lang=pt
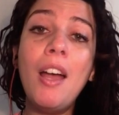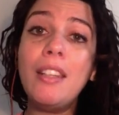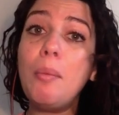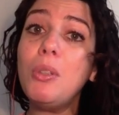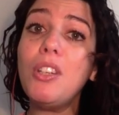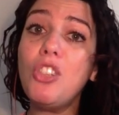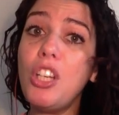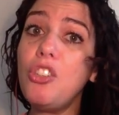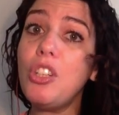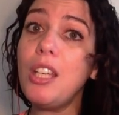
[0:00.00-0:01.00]
Tem muita
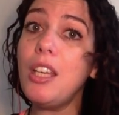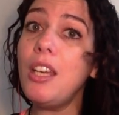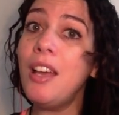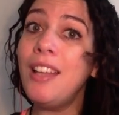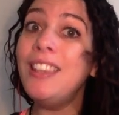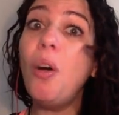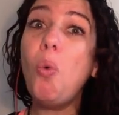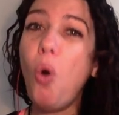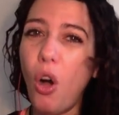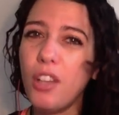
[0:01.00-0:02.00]
gente que
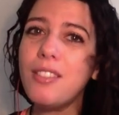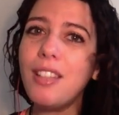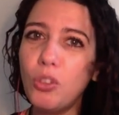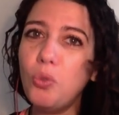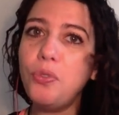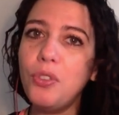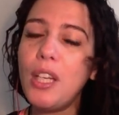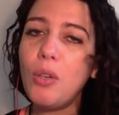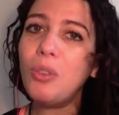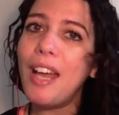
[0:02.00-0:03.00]
não gosta do
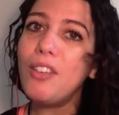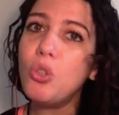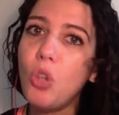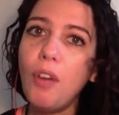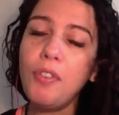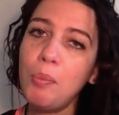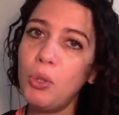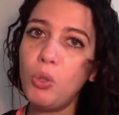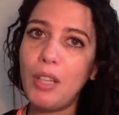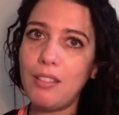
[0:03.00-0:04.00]
frio, né, e sofre
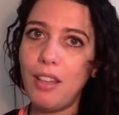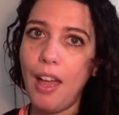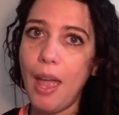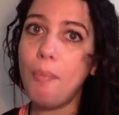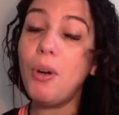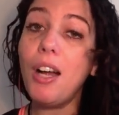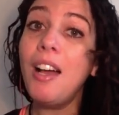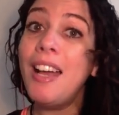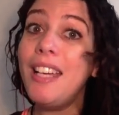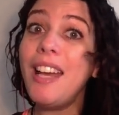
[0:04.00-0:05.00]
muito nessa época.
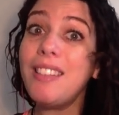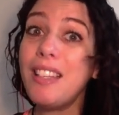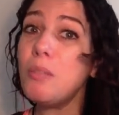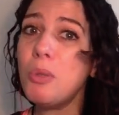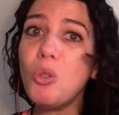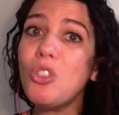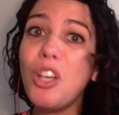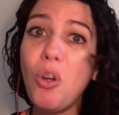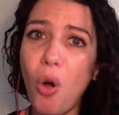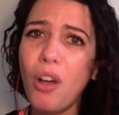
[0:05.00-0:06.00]
E até as pessoas
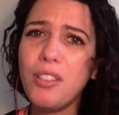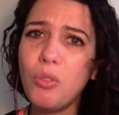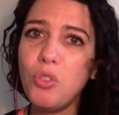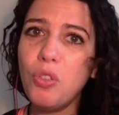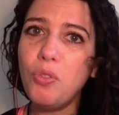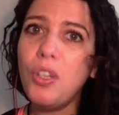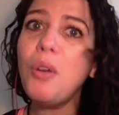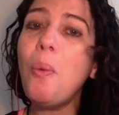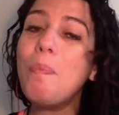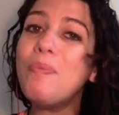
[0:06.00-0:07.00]
que gostam de
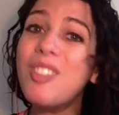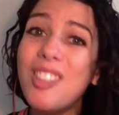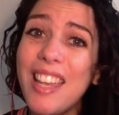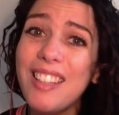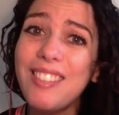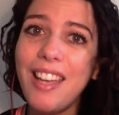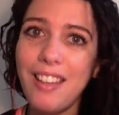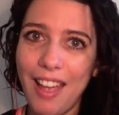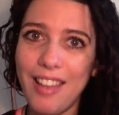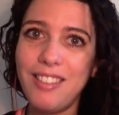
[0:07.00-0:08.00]
frio
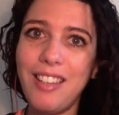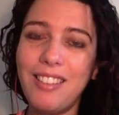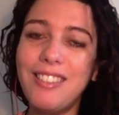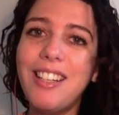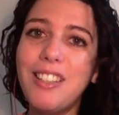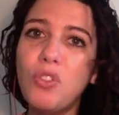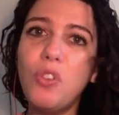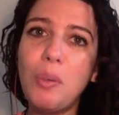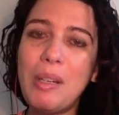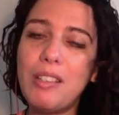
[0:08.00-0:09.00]
sentem essa
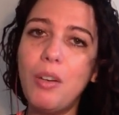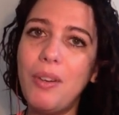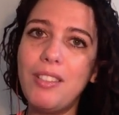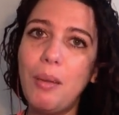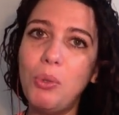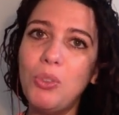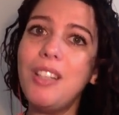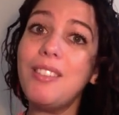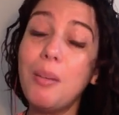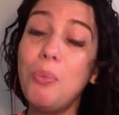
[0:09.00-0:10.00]
transformação, essa
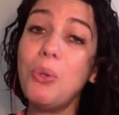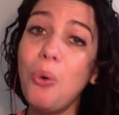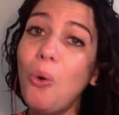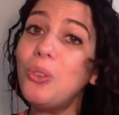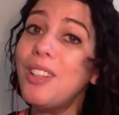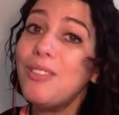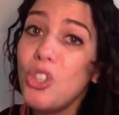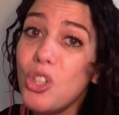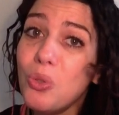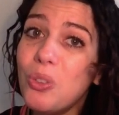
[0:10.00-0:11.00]
mudança por conta
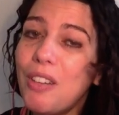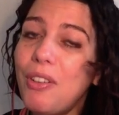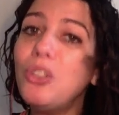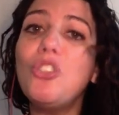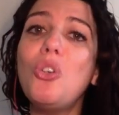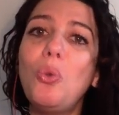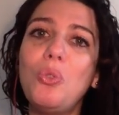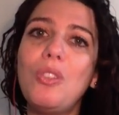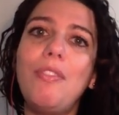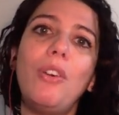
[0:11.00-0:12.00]
disso, da falta de
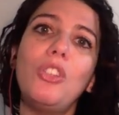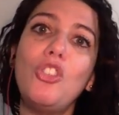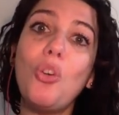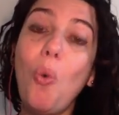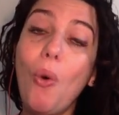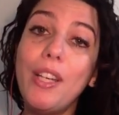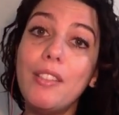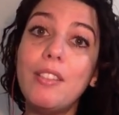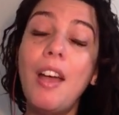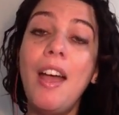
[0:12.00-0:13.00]
luz, da falta de
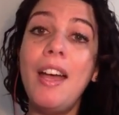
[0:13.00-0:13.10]
cores.